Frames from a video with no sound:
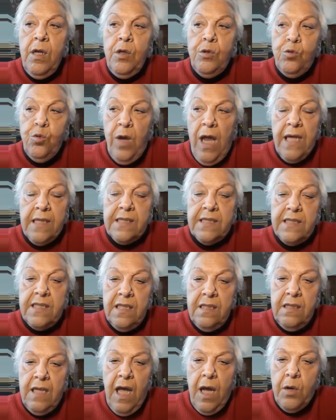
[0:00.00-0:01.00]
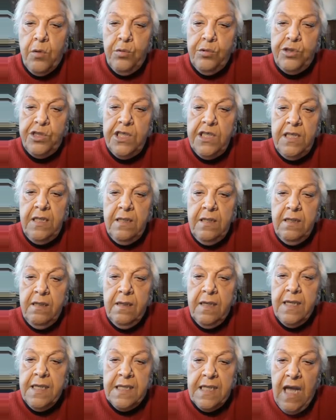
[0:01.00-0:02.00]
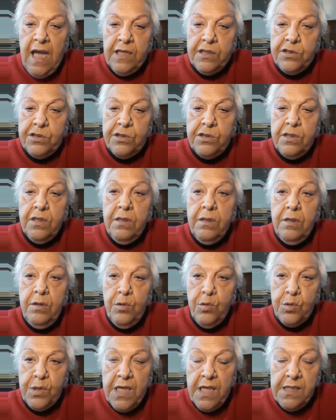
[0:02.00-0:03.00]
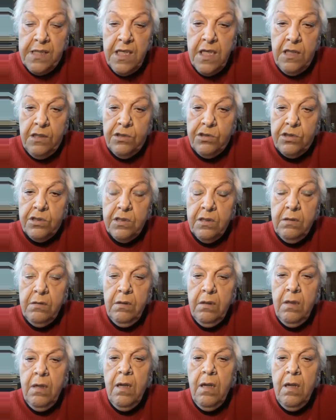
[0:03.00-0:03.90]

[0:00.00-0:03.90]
Tu lassi in da cucina che sacce, non sasicce.